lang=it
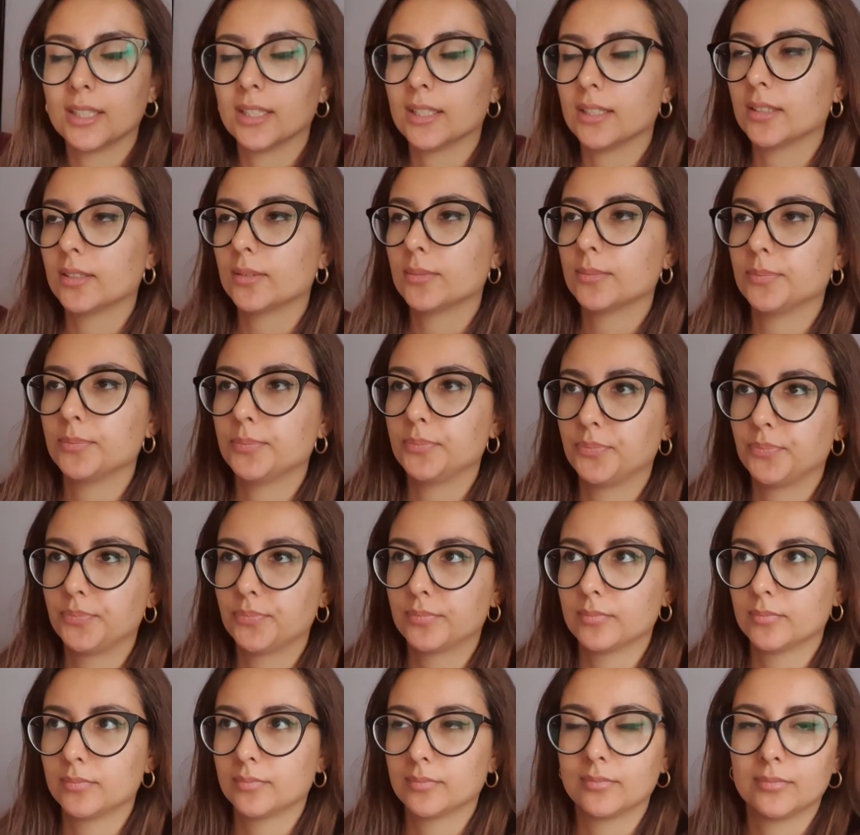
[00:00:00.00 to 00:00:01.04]
Eh,
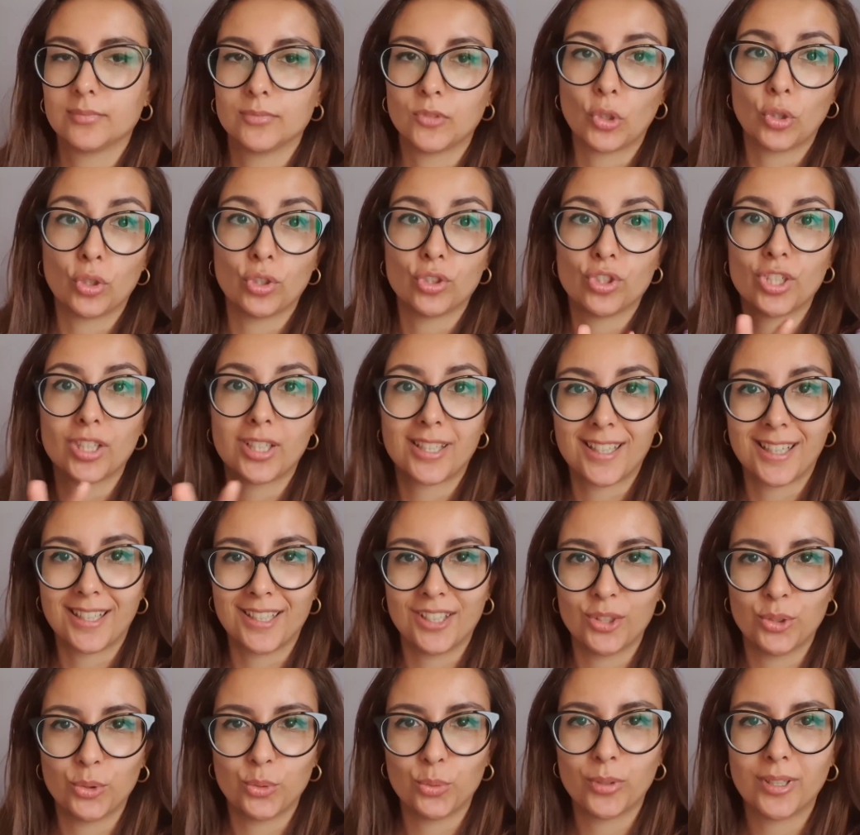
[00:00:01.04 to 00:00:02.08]
sono circa
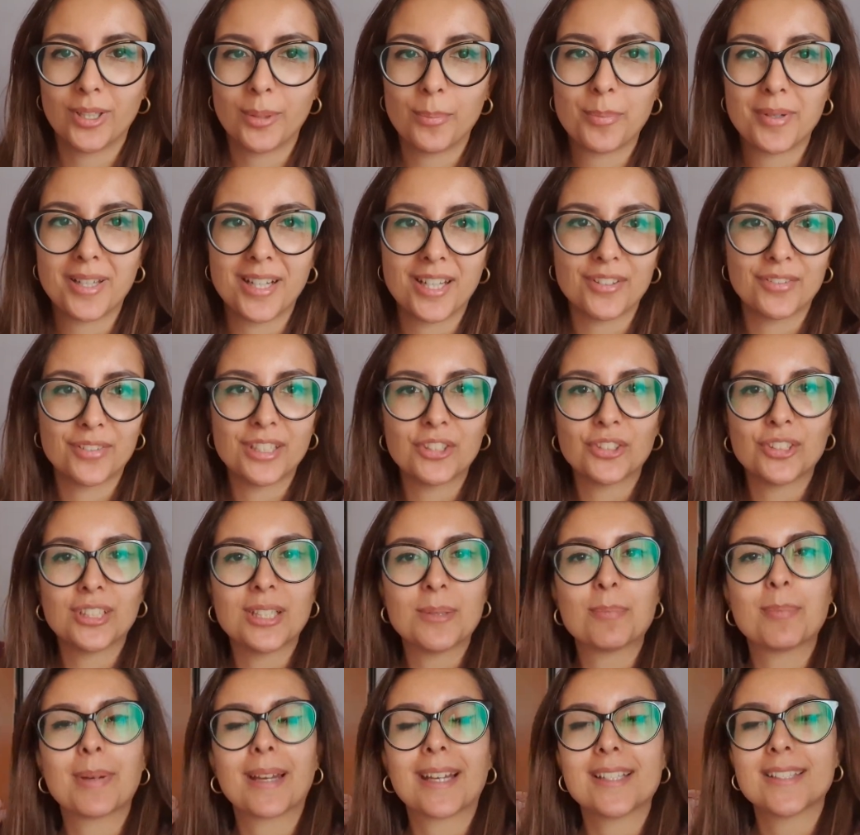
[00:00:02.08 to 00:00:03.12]
le due, appena finito
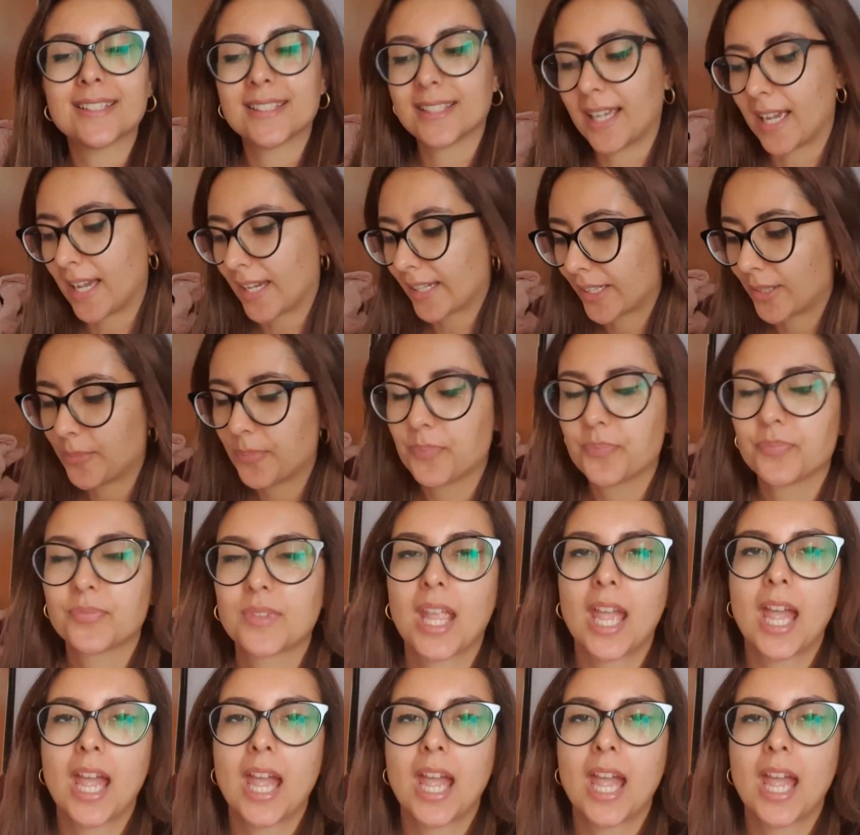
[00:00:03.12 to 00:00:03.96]
di pranzare.